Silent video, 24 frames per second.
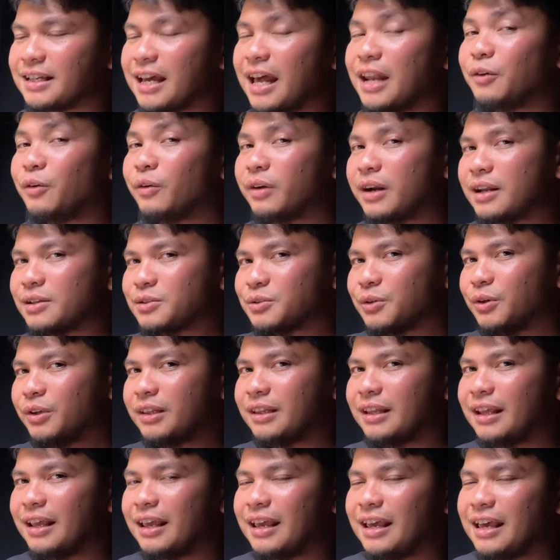Anong
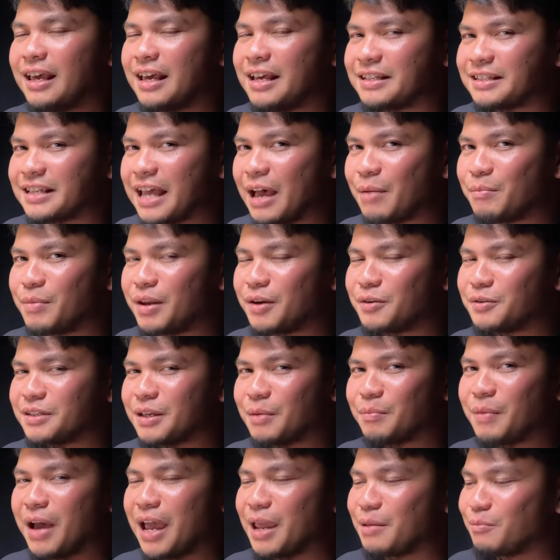rason? Sabi rin
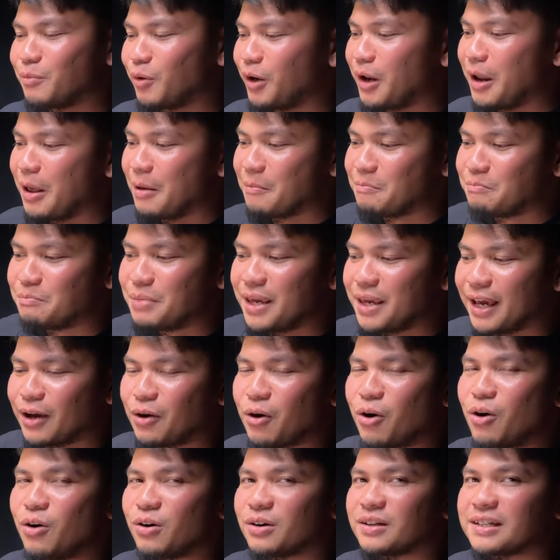sa Bible,
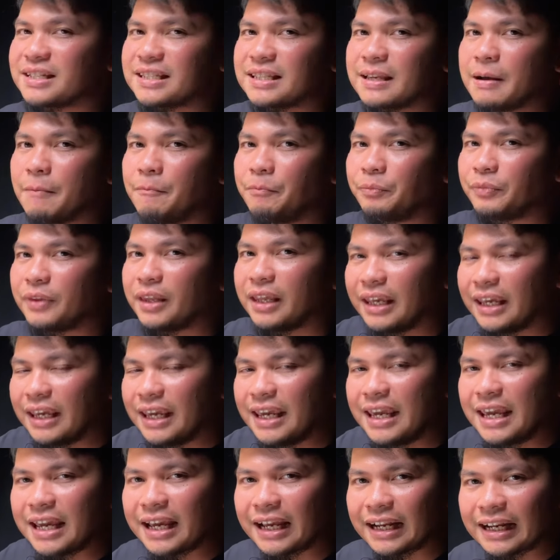because
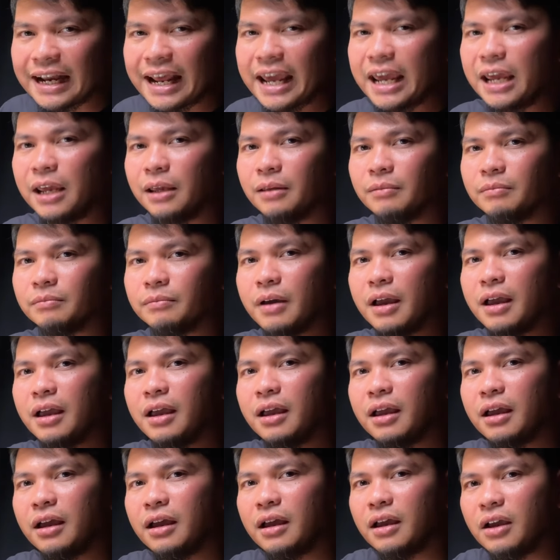he claimed
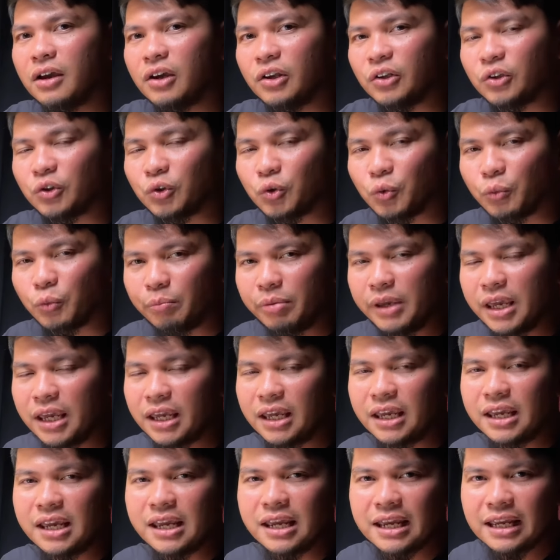to
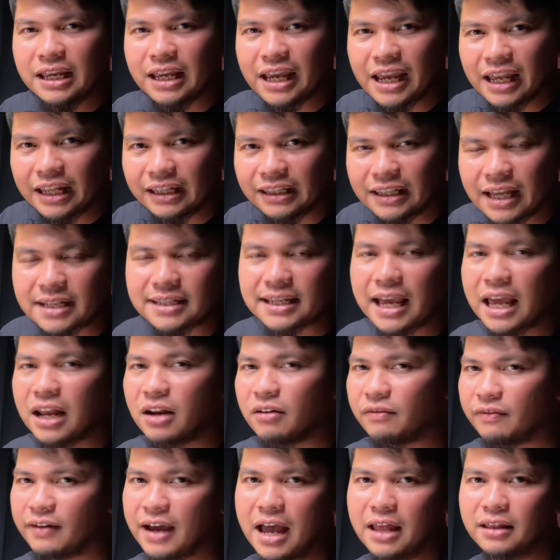be the Son
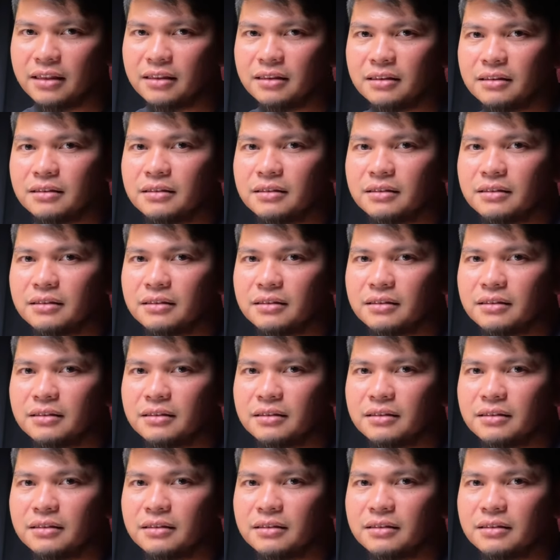of God.